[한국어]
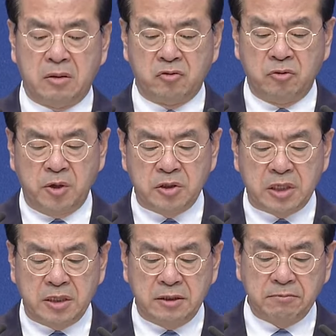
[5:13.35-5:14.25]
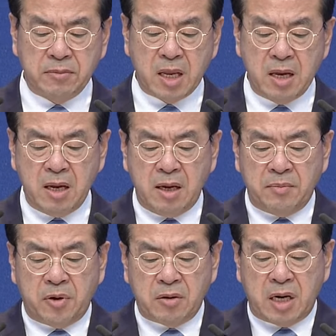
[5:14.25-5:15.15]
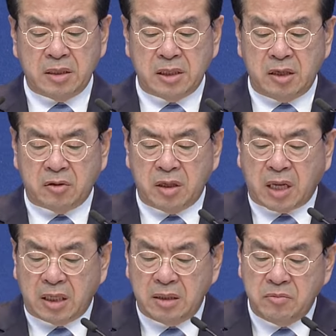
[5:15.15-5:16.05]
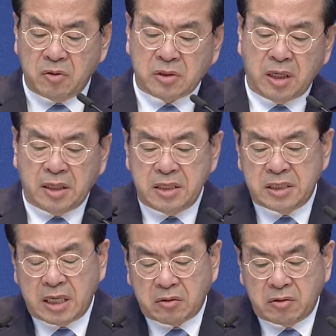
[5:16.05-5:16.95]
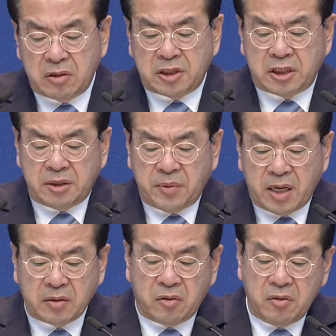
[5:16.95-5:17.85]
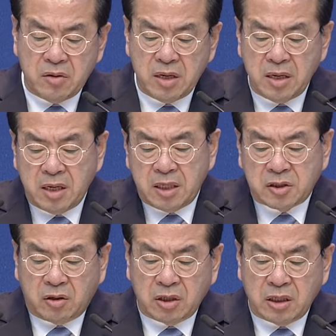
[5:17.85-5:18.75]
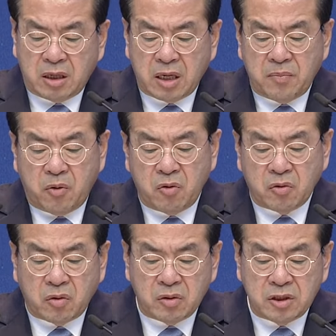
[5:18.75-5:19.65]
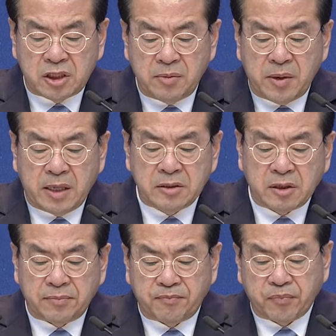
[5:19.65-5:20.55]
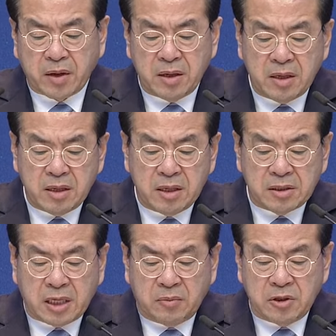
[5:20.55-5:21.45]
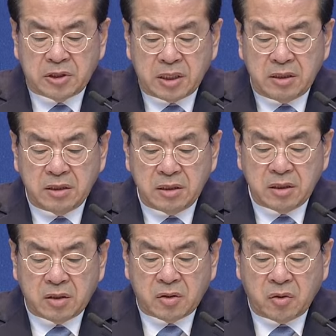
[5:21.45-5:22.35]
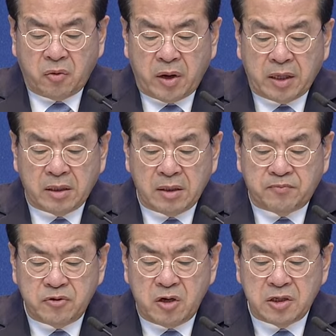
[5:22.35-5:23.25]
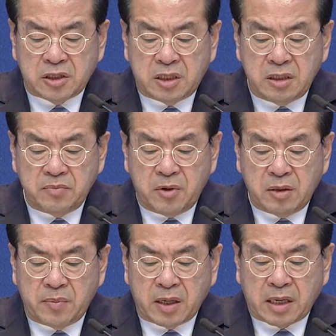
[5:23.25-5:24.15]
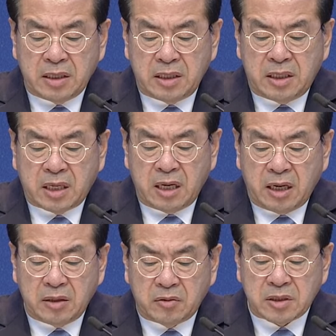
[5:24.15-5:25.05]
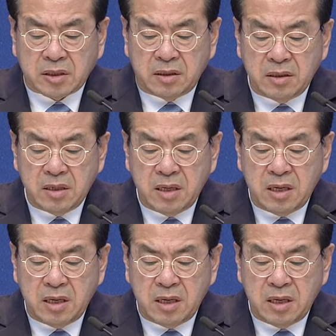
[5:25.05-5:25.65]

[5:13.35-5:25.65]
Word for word: 두 번째는 평강제일교회 담임 목사의 인사권을 침해하고 정기당의 보고권을 침해한 점. 세 번째는 교회를 분열시키는 명백한 이탈 행위로서